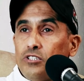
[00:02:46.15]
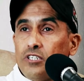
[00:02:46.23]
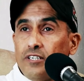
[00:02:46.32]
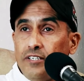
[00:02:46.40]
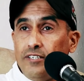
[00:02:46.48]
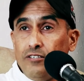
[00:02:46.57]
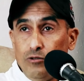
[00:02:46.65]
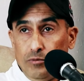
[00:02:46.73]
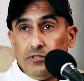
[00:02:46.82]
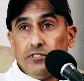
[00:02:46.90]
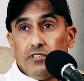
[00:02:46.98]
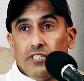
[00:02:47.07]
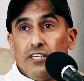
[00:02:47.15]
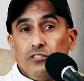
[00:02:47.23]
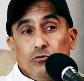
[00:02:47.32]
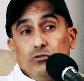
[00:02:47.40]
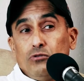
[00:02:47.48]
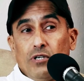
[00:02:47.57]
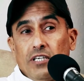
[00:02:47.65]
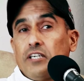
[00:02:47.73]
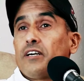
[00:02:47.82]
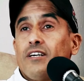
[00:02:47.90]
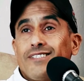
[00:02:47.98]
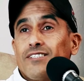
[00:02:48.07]
10 كيلو متر يعني وانتوا على
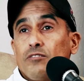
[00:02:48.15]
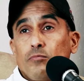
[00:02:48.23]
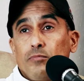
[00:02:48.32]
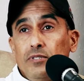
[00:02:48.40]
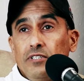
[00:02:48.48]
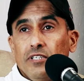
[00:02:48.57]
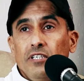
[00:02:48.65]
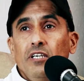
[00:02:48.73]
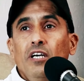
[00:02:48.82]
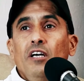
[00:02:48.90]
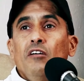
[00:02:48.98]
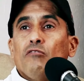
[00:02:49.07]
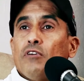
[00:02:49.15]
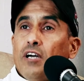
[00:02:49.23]
كراسي طبيه آه.